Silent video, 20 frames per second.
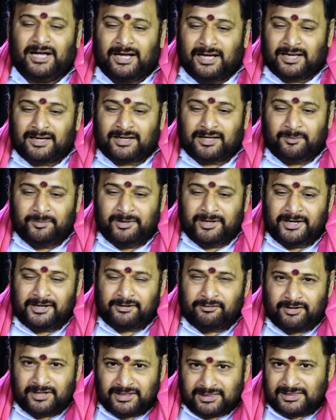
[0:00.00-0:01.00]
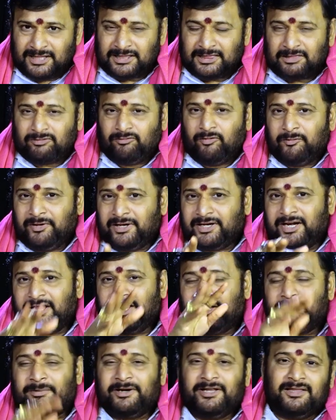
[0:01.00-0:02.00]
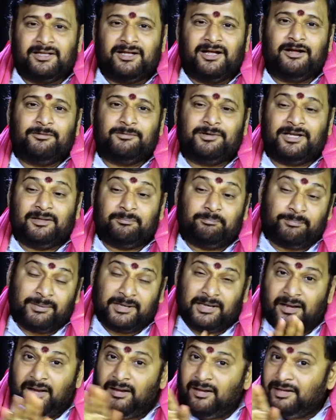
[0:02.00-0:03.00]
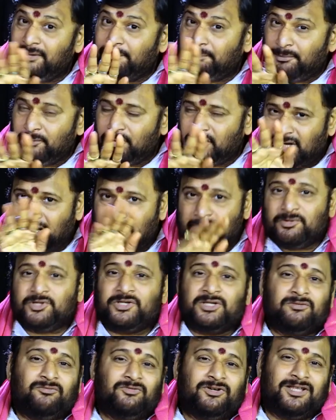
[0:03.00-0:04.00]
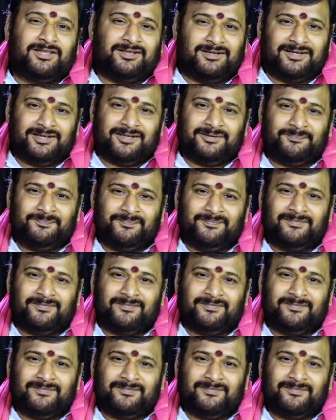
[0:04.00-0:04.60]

ఆ రకమైనటువంటి తత్వం ఇక్కడ ఏర్పడింది కాబట్టి పిల్లలు ఎప్పుడు కల్మషం ఉండదండి